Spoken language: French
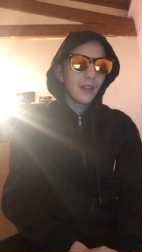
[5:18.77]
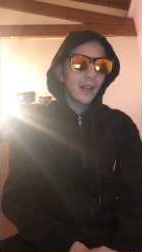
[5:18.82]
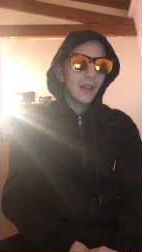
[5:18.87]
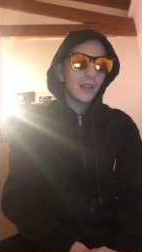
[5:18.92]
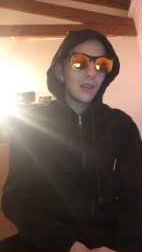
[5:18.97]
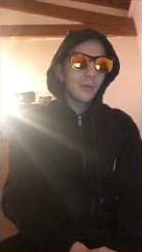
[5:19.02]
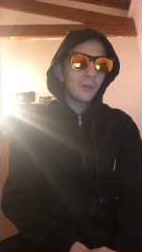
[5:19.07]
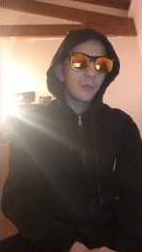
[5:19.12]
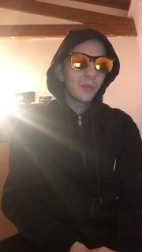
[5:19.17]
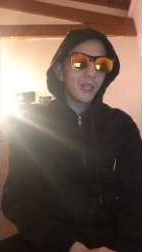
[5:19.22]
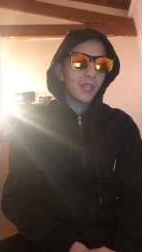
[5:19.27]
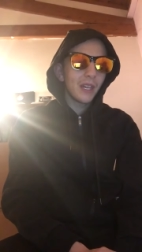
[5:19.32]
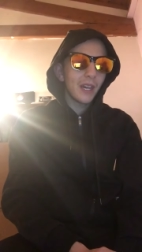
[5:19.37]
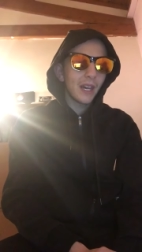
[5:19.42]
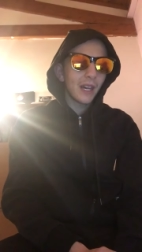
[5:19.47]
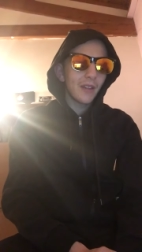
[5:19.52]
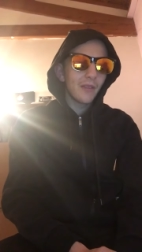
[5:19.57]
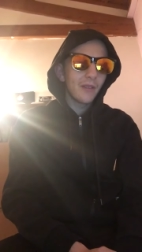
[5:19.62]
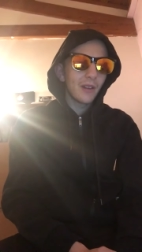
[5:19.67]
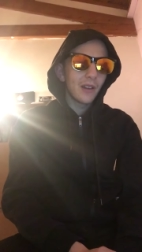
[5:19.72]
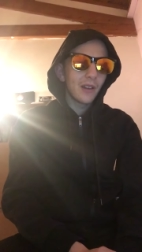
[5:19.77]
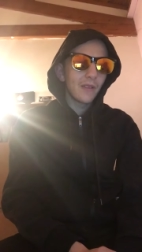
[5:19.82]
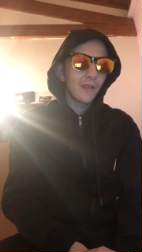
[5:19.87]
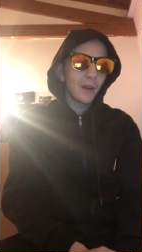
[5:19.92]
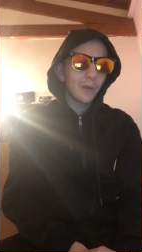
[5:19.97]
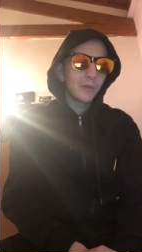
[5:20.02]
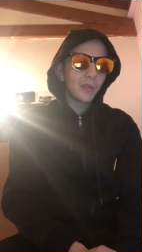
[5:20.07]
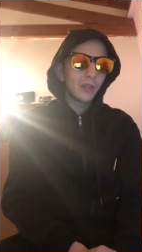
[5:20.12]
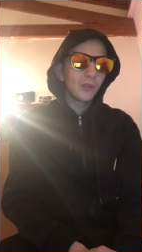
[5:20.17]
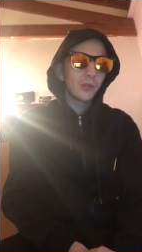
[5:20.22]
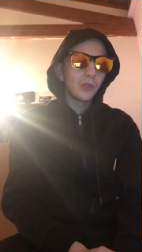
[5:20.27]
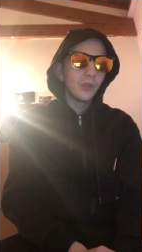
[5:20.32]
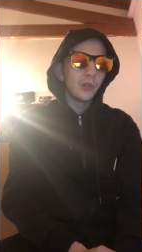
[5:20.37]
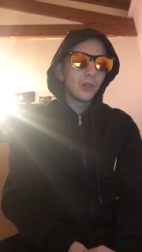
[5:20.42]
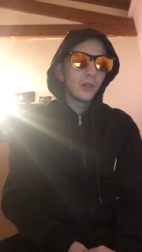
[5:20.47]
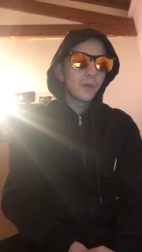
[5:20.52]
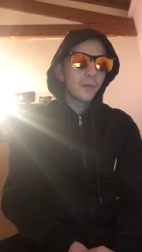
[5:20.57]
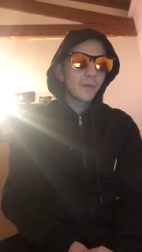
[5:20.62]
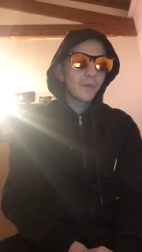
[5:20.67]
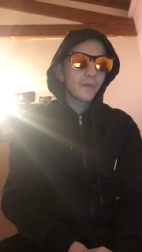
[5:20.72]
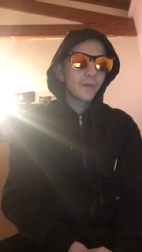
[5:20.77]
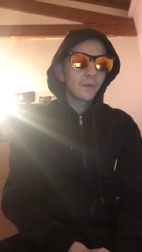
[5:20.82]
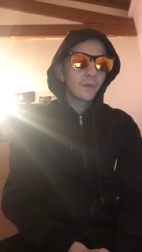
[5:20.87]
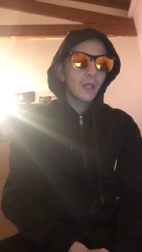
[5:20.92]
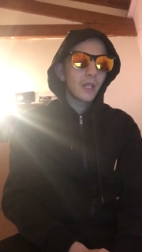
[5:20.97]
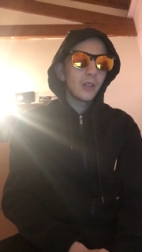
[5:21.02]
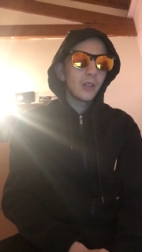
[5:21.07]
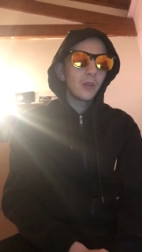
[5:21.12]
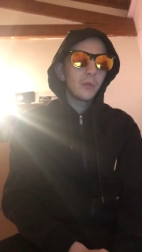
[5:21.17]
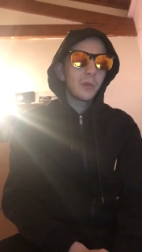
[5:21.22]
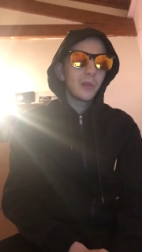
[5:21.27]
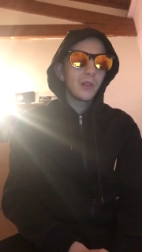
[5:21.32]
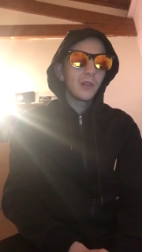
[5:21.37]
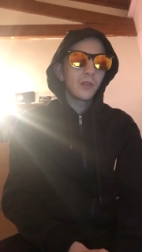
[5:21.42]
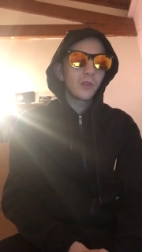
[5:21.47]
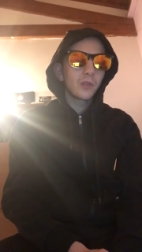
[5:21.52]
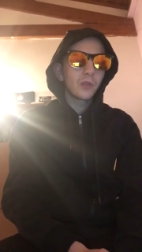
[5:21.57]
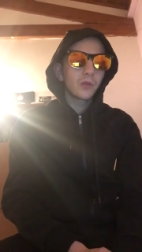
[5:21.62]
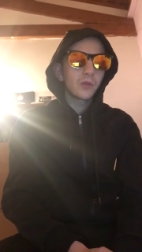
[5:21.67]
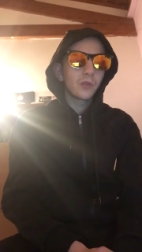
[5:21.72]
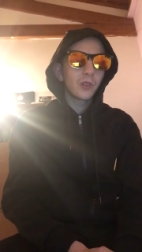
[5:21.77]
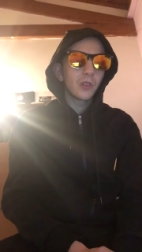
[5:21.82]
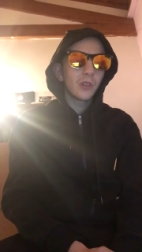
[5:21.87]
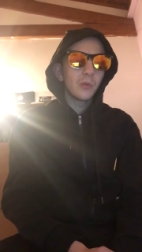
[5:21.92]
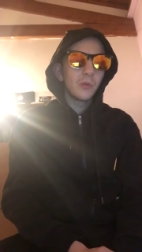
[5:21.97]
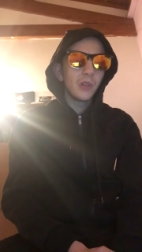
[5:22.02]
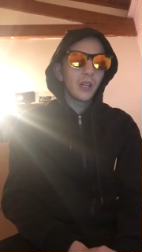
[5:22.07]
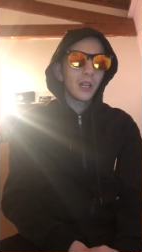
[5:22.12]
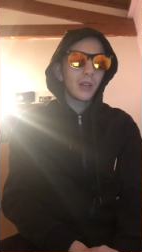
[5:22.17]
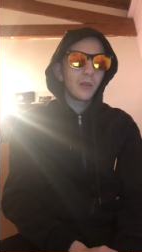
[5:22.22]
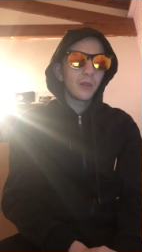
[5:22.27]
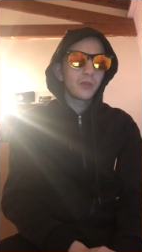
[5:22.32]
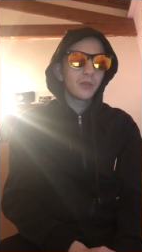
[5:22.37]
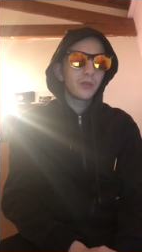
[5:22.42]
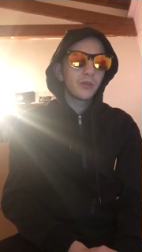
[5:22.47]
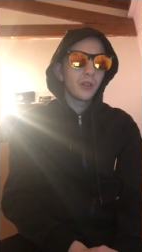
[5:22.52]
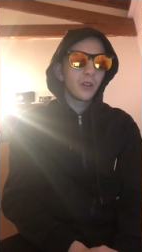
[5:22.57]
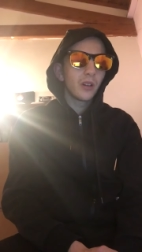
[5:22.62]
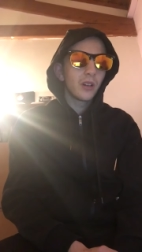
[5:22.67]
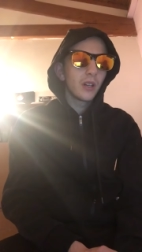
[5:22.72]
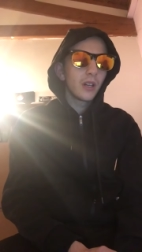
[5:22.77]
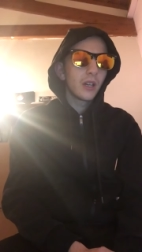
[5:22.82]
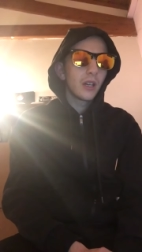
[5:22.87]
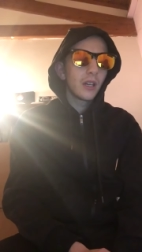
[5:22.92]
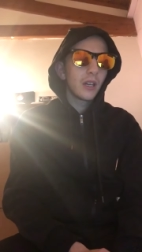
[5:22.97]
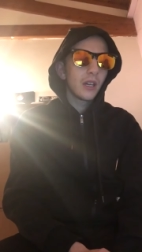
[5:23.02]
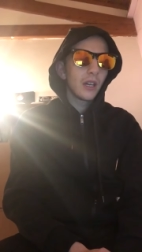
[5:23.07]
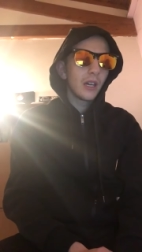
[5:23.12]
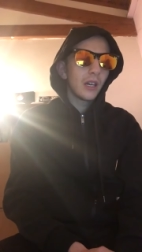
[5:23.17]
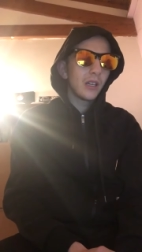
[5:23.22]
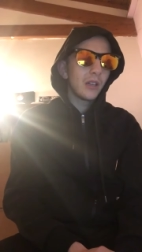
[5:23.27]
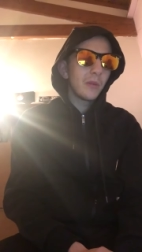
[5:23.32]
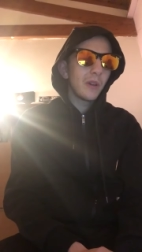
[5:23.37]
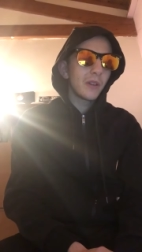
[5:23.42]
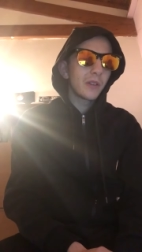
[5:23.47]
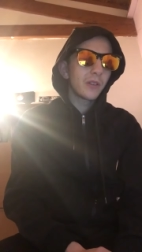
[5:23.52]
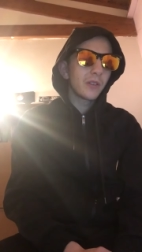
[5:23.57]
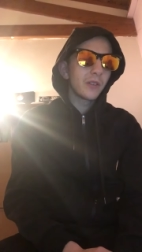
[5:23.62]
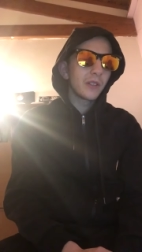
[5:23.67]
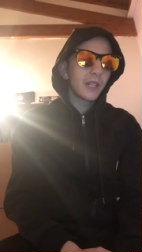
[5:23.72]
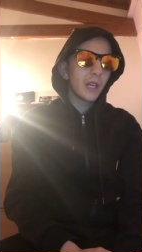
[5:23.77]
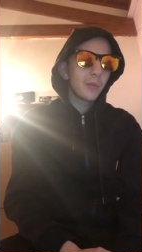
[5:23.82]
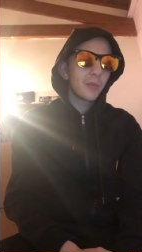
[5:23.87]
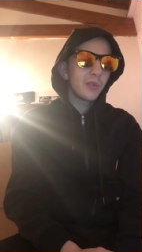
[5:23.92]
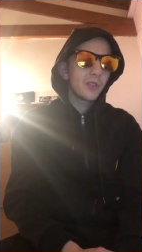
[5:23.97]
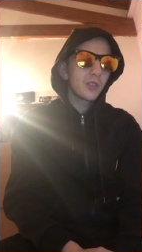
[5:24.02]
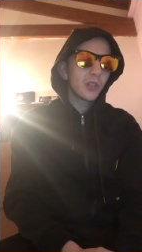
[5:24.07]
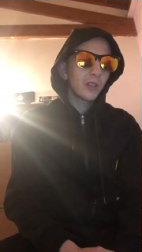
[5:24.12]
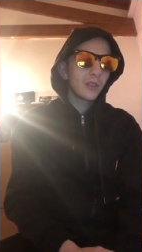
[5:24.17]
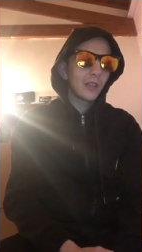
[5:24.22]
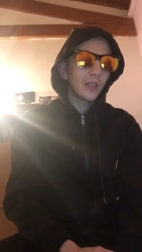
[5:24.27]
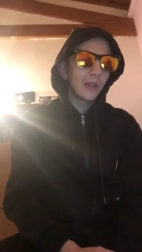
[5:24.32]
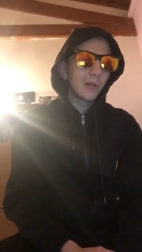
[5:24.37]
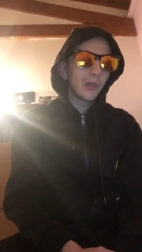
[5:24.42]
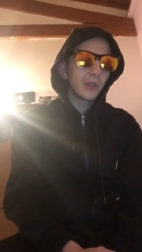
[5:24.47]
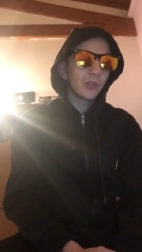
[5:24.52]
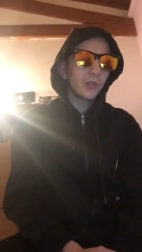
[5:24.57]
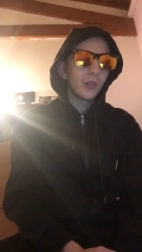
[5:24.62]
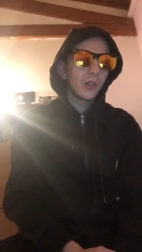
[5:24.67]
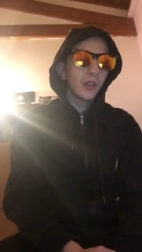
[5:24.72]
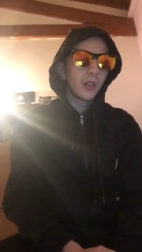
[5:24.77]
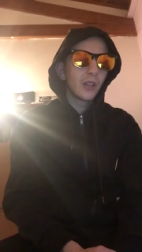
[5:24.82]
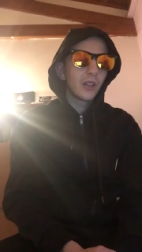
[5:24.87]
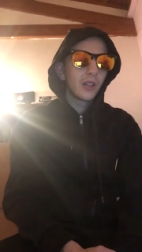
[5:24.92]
AOP arrive et le frappe dans le dos. AOP le lance contre le mur et la voiture. Un homme avec une capuche sort de la voiture.